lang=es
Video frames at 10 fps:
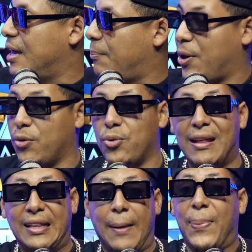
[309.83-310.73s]
Pero
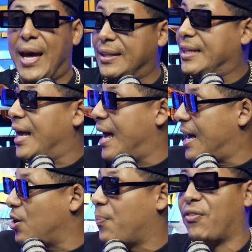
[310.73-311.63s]
durante 20
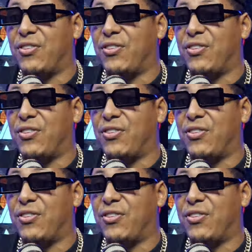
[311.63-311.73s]
años Post